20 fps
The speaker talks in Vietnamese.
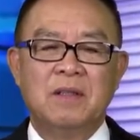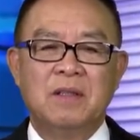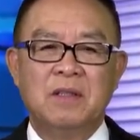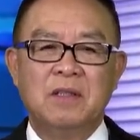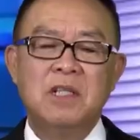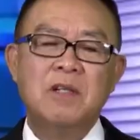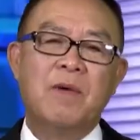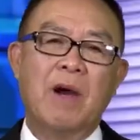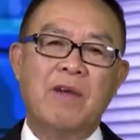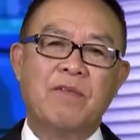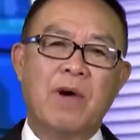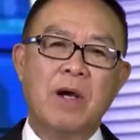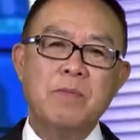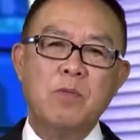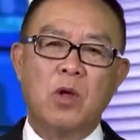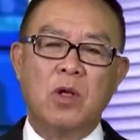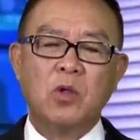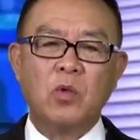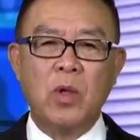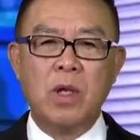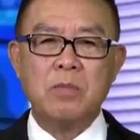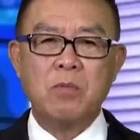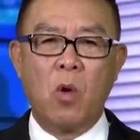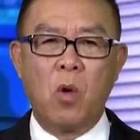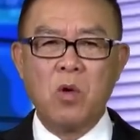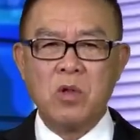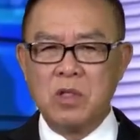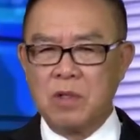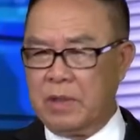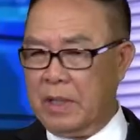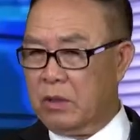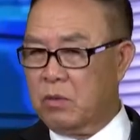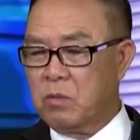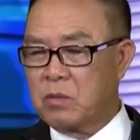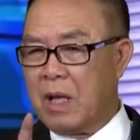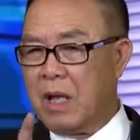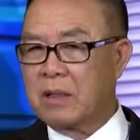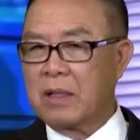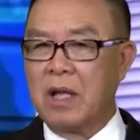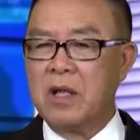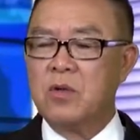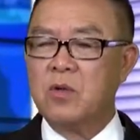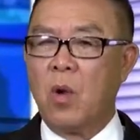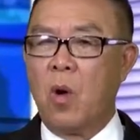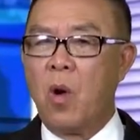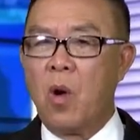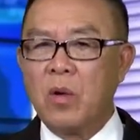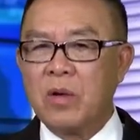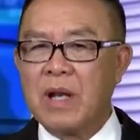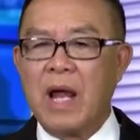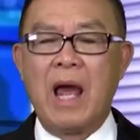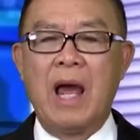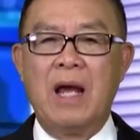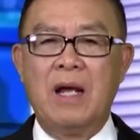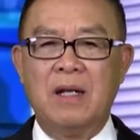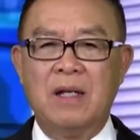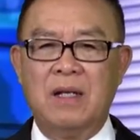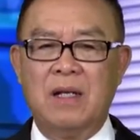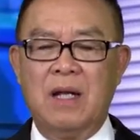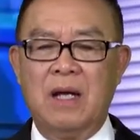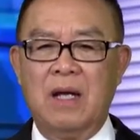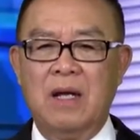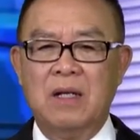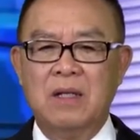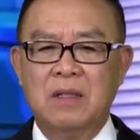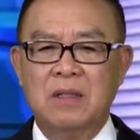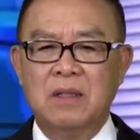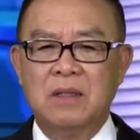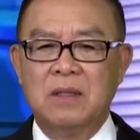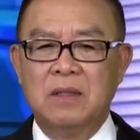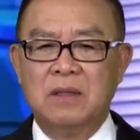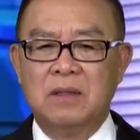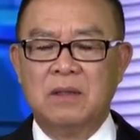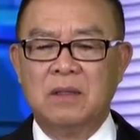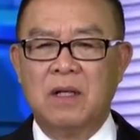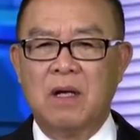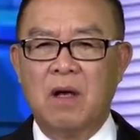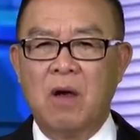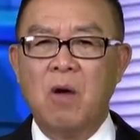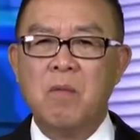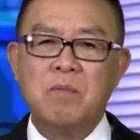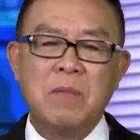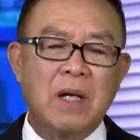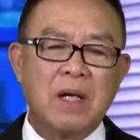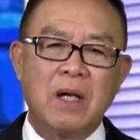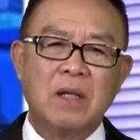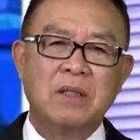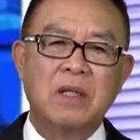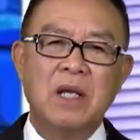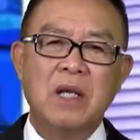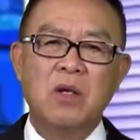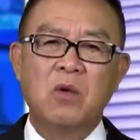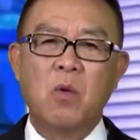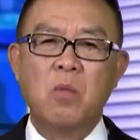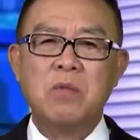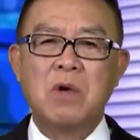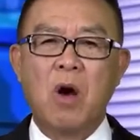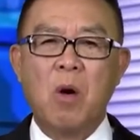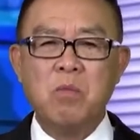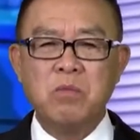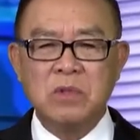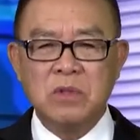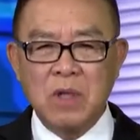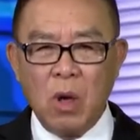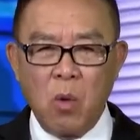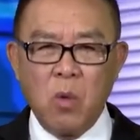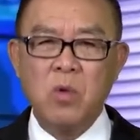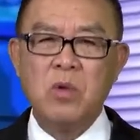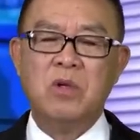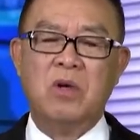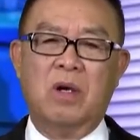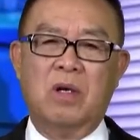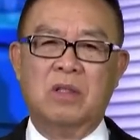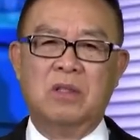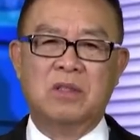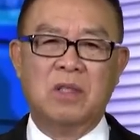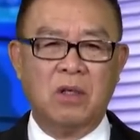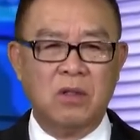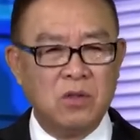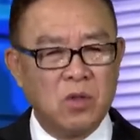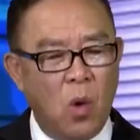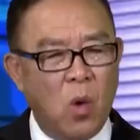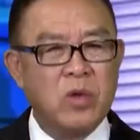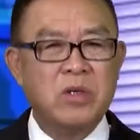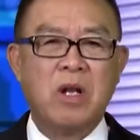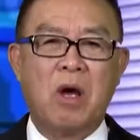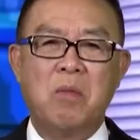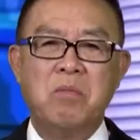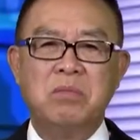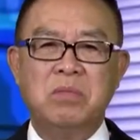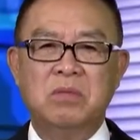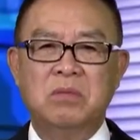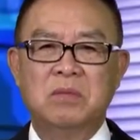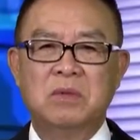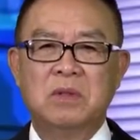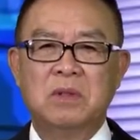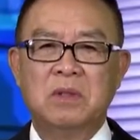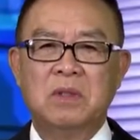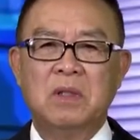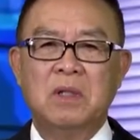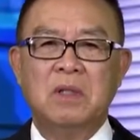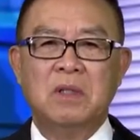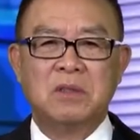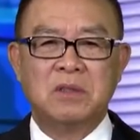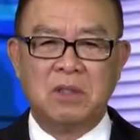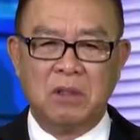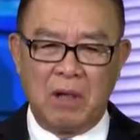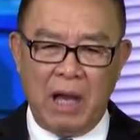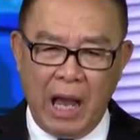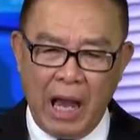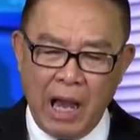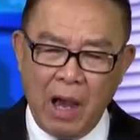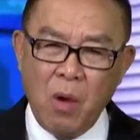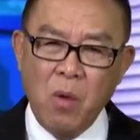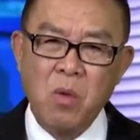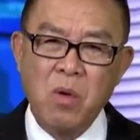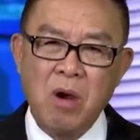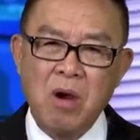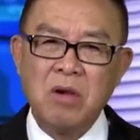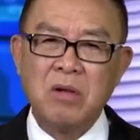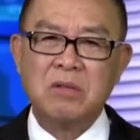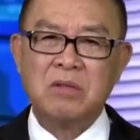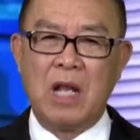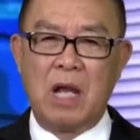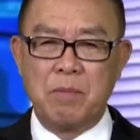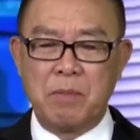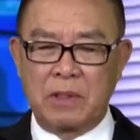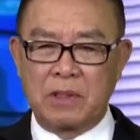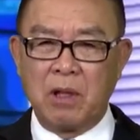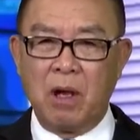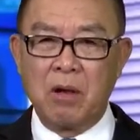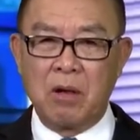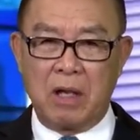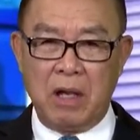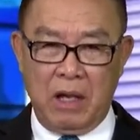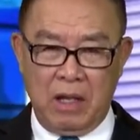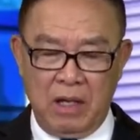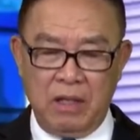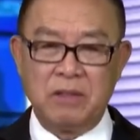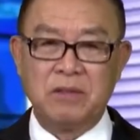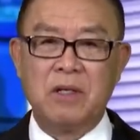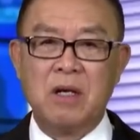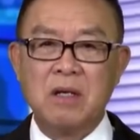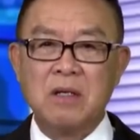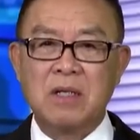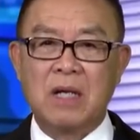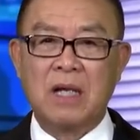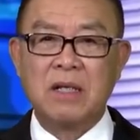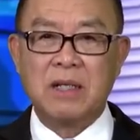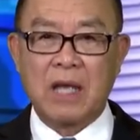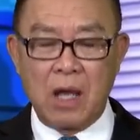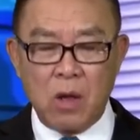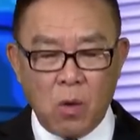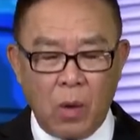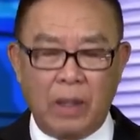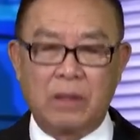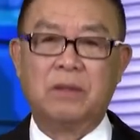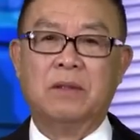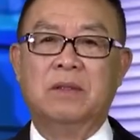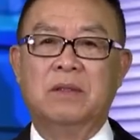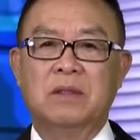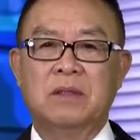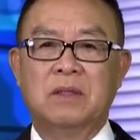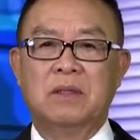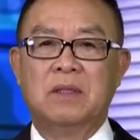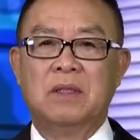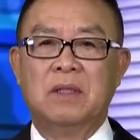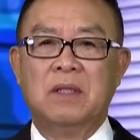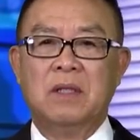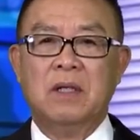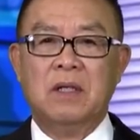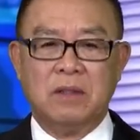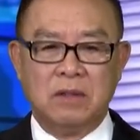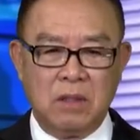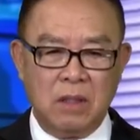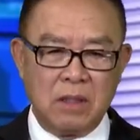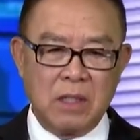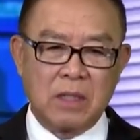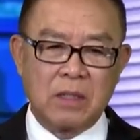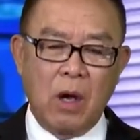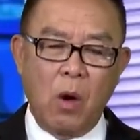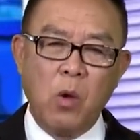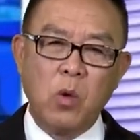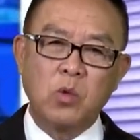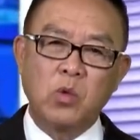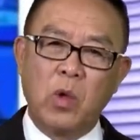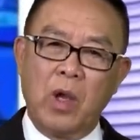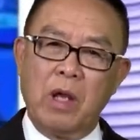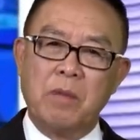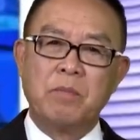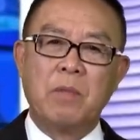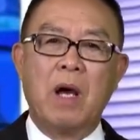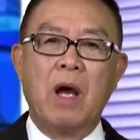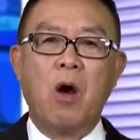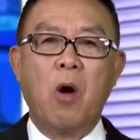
Như vậy với một cái tuyên bố như vậy, chúng ta thấy rõ ràng là ông McCarthy cũng không giấu được sự nôn nóng, sự háo hức để mà thực hiện những cái kế hoạch, những cái câu chuyện mà